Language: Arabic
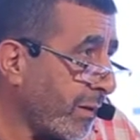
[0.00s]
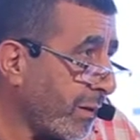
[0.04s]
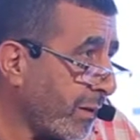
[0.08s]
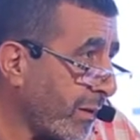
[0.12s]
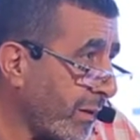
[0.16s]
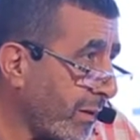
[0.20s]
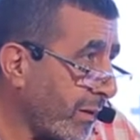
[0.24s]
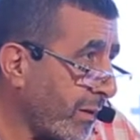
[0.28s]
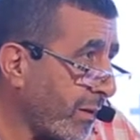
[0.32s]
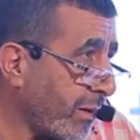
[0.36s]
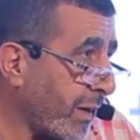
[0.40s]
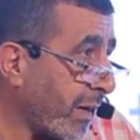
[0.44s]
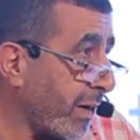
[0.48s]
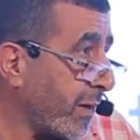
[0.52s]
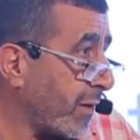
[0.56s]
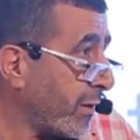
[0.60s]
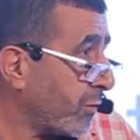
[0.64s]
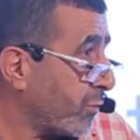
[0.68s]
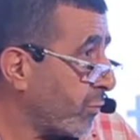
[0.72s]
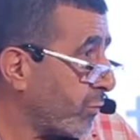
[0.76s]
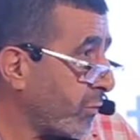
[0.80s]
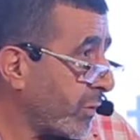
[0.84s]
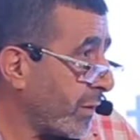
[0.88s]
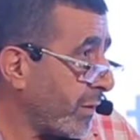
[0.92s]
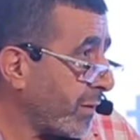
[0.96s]
ايه
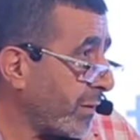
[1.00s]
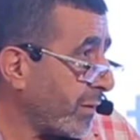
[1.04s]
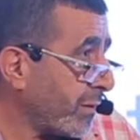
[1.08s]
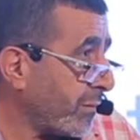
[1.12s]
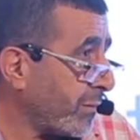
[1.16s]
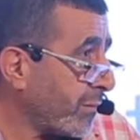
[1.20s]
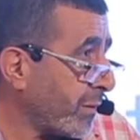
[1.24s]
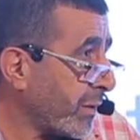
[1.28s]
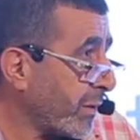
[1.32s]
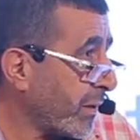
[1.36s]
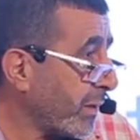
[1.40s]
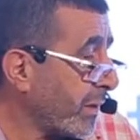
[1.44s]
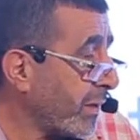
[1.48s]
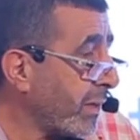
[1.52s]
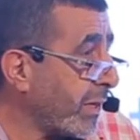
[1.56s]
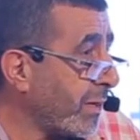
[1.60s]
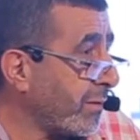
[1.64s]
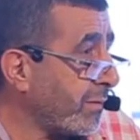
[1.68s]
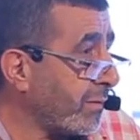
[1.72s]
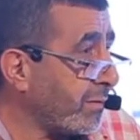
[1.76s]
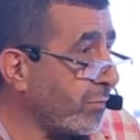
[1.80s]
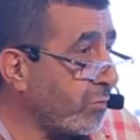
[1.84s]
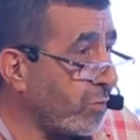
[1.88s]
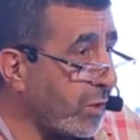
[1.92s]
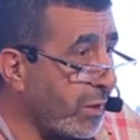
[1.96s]
لحياته تاني من غير
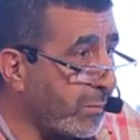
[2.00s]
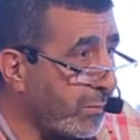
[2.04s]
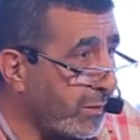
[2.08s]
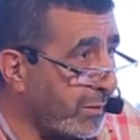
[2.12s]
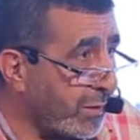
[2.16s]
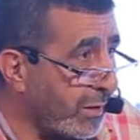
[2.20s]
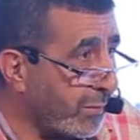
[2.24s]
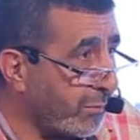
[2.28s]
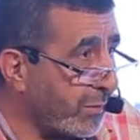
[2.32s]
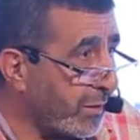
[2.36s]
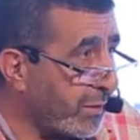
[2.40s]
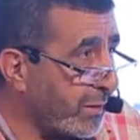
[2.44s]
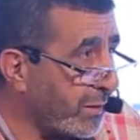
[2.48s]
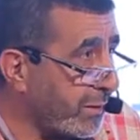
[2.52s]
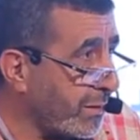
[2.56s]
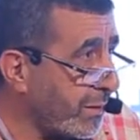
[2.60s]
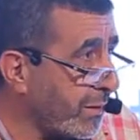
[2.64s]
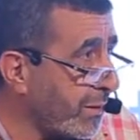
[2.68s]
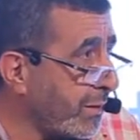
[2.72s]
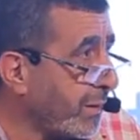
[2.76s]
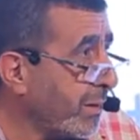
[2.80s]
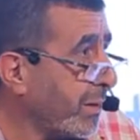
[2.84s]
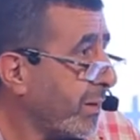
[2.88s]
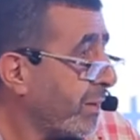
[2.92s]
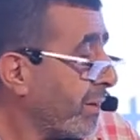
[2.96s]
هذه الدعامات قبل كده